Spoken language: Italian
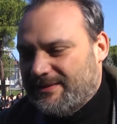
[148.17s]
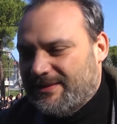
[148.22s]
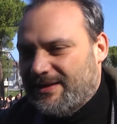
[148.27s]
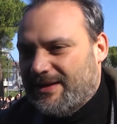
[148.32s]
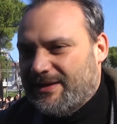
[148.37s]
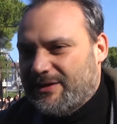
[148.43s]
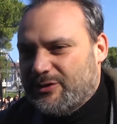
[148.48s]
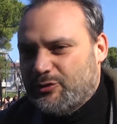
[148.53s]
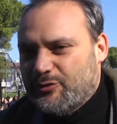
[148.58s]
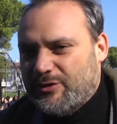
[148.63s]

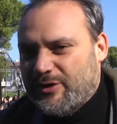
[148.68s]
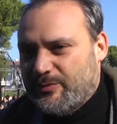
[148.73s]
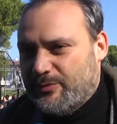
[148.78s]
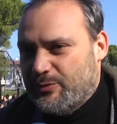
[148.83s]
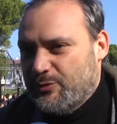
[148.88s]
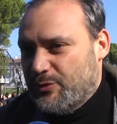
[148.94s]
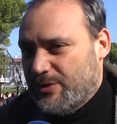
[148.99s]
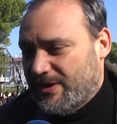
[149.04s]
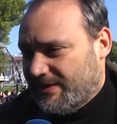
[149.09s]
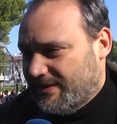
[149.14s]
della regione
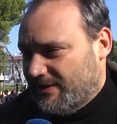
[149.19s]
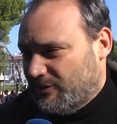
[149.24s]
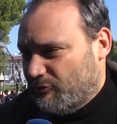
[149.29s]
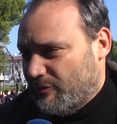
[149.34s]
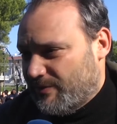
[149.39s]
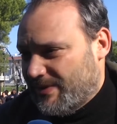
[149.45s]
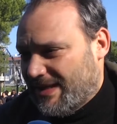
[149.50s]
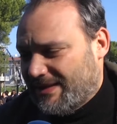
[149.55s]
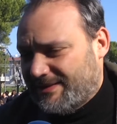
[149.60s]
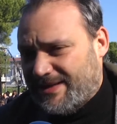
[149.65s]
Puglia del
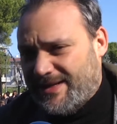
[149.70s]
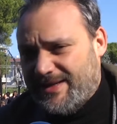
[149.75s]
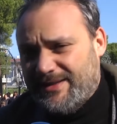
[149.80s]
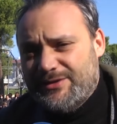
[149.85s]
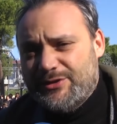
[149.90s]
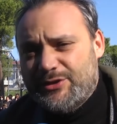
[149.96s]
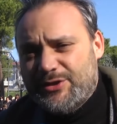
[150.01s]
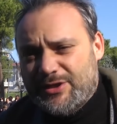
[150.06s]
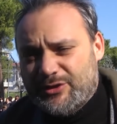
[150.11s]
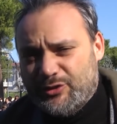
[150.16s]

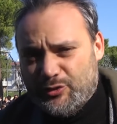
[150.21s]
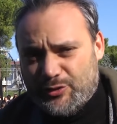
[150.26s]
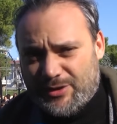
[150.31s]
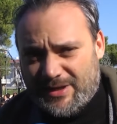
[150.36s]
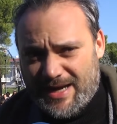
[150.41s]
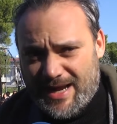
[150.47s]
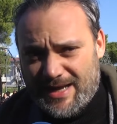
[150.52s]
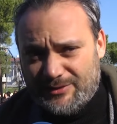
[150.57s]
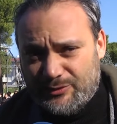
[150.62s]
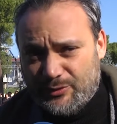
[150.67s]
2013
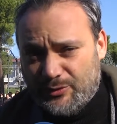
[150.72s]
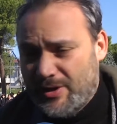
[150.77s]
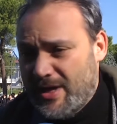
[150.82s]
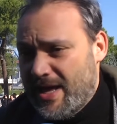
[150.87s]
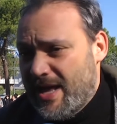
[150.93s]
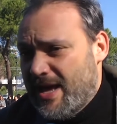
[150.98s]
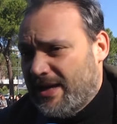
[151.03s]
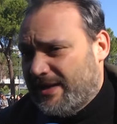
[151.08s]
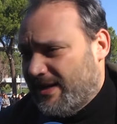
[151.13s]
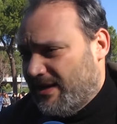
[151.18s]
aggiornato
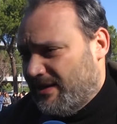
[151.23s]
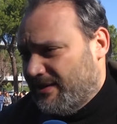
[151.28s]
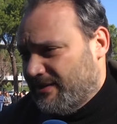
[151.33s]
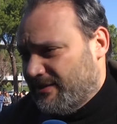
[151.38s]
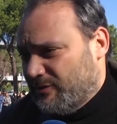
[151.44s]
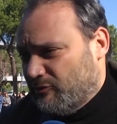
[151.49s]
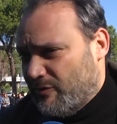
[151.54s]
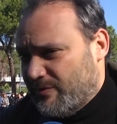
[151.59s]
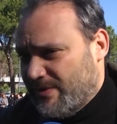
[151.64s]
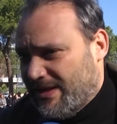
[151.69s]
nel
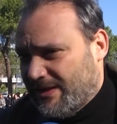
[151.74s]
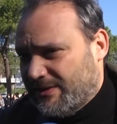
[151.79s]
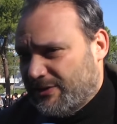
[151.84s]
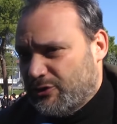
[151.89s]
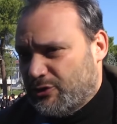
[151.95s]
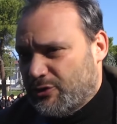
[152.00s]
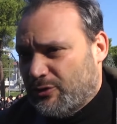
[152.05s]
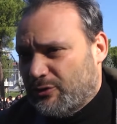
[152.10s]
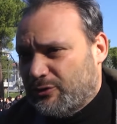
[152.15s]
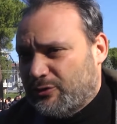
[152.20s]

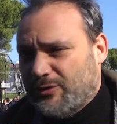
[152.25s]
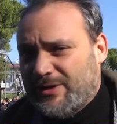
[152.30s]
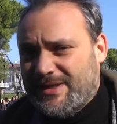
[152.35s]
2018,